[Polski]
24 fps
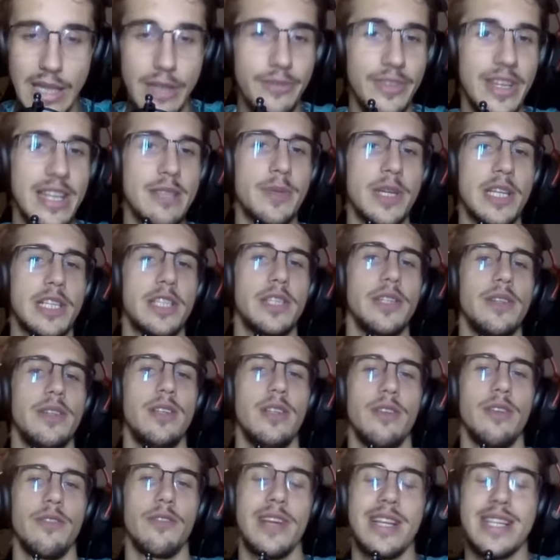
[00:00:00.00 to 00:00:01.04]
Więc,
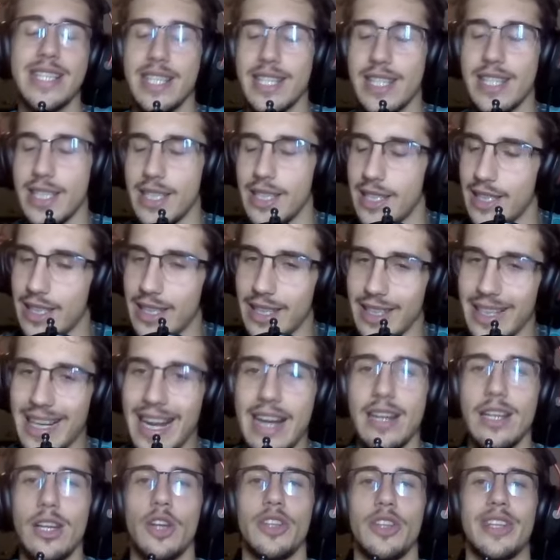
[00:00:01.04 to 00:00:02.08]
więc e,
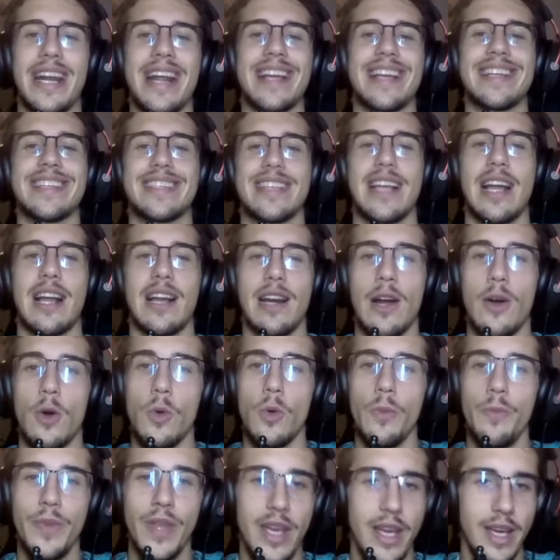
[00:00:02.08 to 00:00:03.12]
Gary od ręki
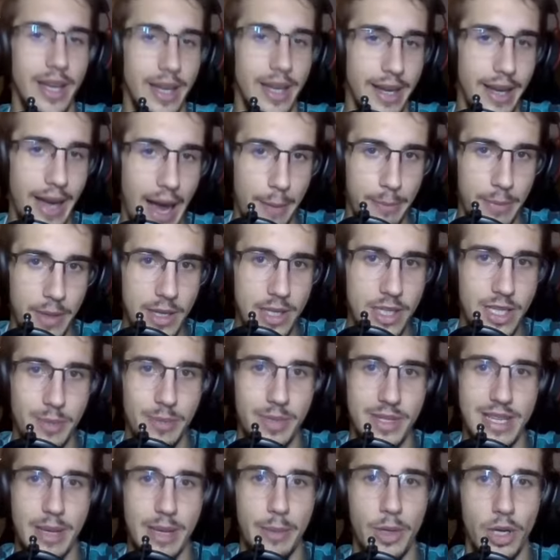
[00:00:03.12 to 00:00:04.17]
zagrał A5,
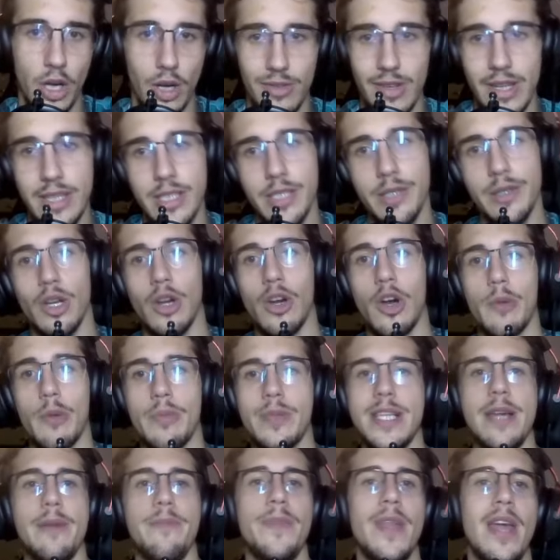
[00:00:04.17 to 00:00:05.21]
żeby zablokować tą
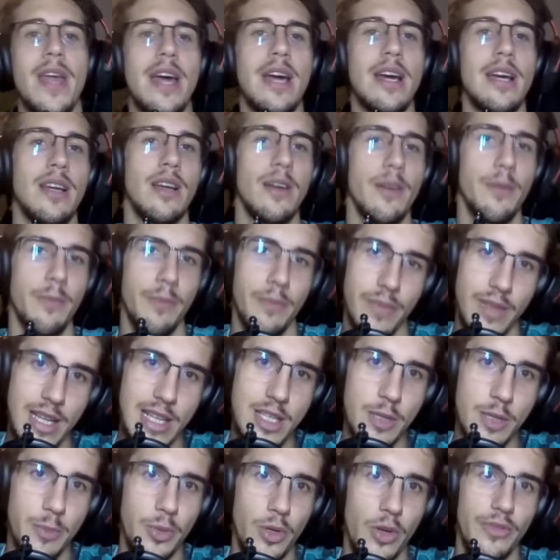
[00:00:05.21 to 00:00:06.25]
opcję.
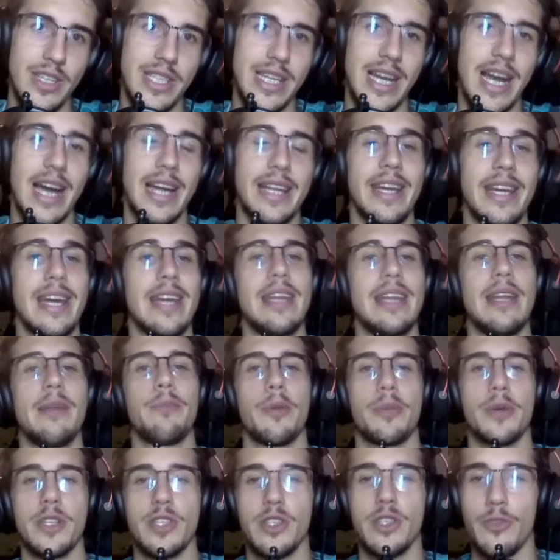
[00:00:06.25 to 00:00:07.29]
Nastąpiło wieża AD1,
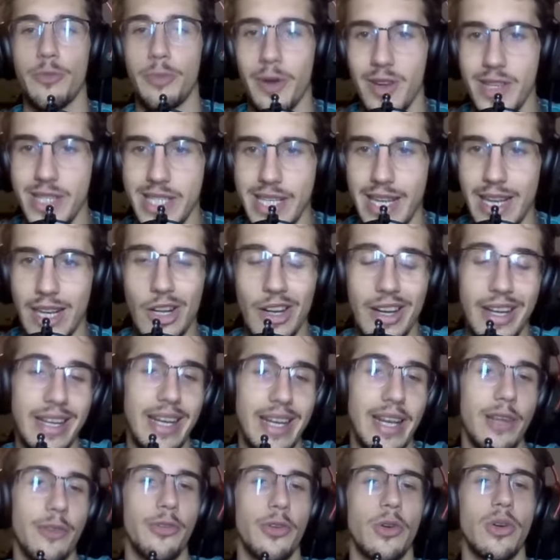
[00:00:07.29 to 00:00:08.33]
po prostu wprowadzenie
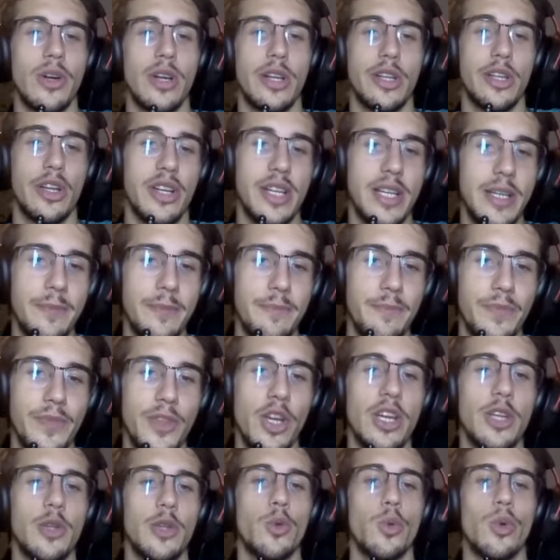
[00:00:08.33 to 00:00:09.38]
kolejnej figury do gry, no
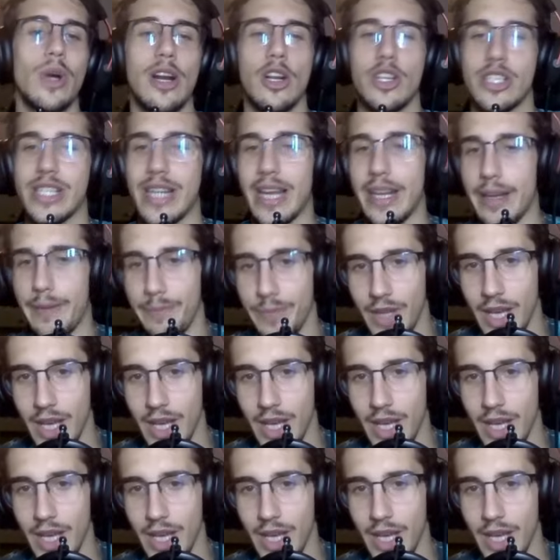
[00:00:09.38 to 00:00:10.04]
i długa roszada.